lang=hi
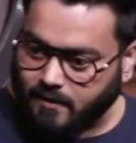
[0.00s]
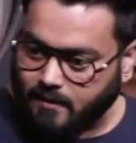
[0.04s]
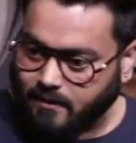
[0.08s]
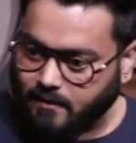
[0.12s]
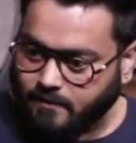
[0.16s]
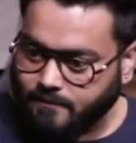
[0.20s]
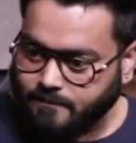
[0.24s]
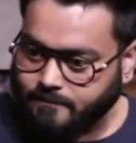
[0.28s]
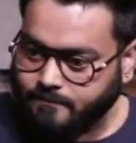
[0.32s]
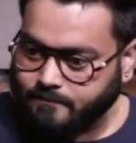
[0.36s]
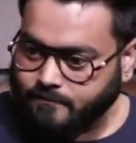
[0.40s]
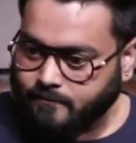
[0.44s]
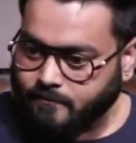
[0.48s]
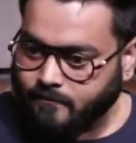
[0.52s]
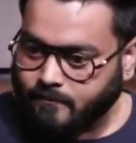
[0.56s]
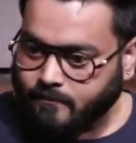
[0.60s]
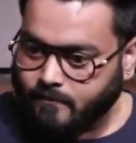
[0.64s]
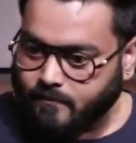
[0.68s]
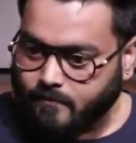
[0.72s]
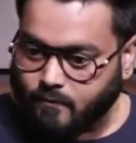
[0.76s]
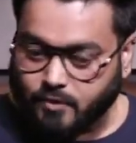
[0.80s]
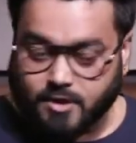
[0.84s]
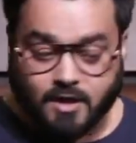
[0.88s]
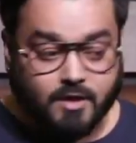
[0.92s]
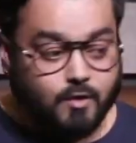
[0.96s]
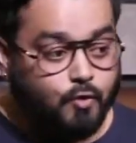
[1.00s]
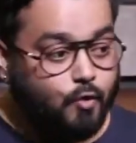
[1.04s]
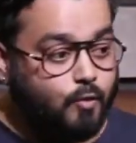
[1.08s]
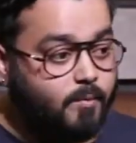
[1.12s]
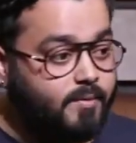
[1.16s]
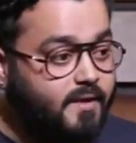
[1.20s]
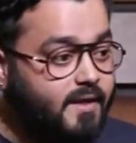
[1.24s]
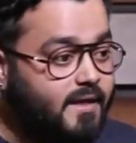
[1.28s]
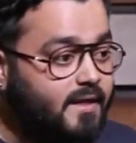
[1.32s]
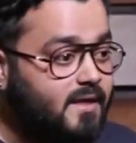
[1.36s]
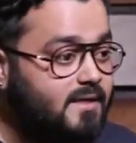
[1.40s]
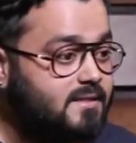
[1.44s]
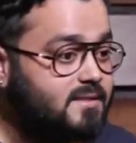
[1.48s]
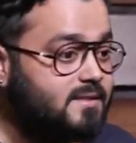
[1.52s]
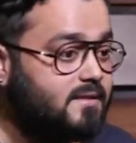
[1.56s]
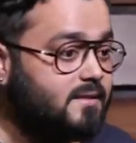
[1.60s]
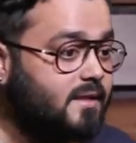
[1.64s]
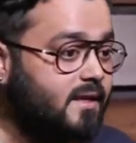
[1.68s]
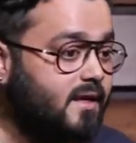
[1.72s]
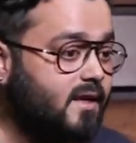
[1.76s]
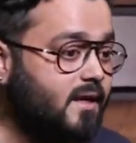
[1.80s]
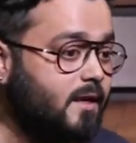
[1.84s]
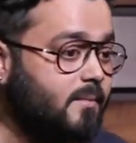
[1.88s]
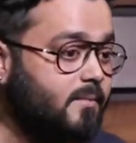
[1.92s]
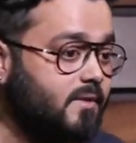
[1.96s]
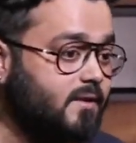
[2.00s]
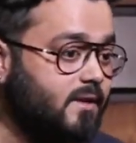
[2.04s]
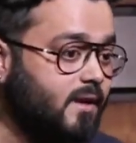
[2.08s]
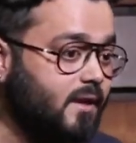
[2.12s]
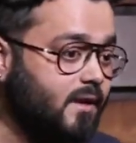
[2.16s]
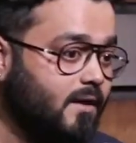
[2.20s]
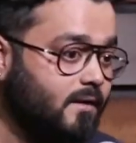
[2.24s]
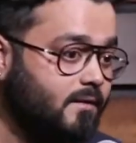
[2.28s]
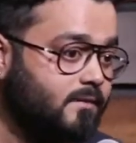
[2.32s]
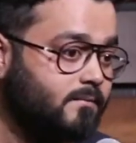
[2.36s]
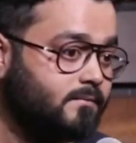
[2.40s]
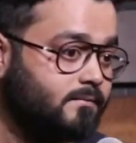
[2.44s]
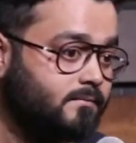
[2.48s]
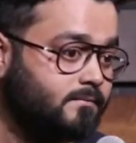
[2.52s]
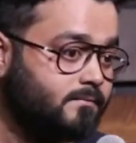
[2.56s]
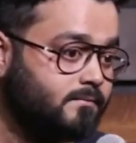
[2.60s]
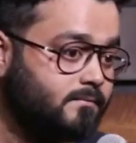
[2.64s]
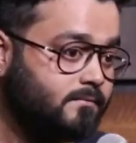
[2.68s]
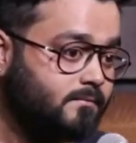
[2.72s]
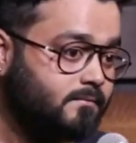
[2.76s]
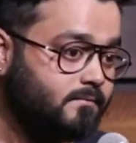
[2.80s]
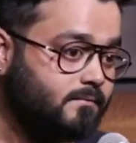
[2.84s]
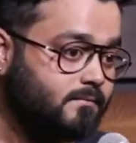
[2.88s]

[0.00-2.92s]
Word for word: आता मुझे डूबने के अस्सी तरीके पता है